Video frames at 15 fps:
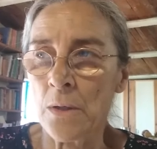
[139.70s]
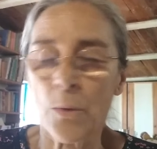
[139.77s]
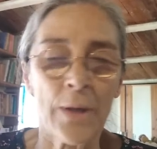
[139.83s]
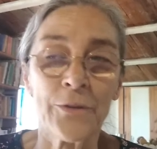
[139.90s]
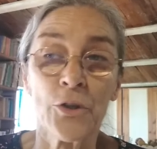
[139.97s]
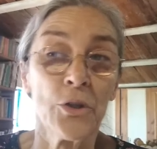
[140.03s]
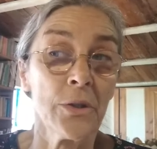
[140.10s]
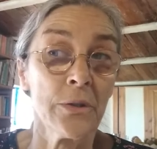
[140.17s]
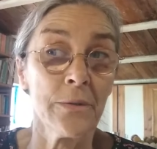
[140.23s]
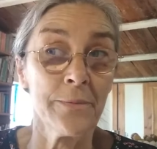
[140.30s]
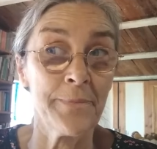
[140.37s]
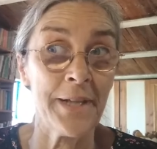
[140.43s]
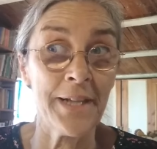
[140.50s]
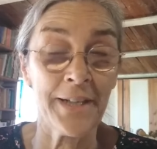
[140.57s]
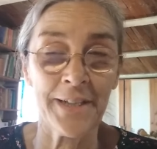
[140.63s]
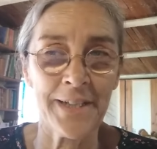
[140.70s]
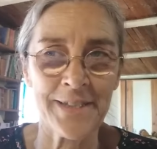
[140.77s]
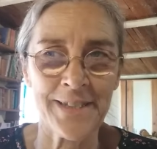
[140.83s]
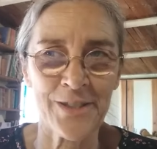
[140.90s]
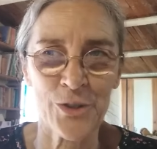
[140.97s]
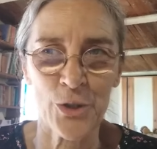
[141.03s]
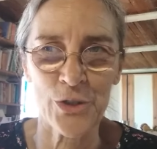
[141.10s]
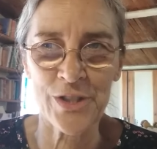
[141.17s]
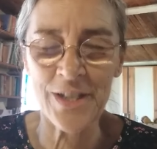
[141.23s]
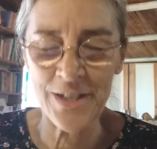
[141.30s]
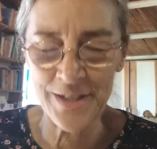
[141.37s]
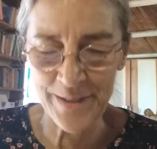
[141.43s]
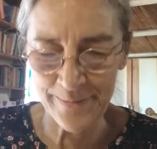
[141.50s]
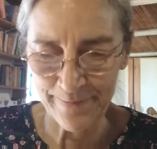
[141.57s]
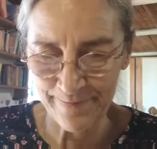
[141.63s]
Cuando me llegan estas
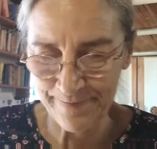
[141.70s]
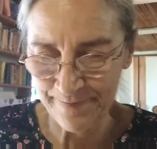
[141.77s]
cosas,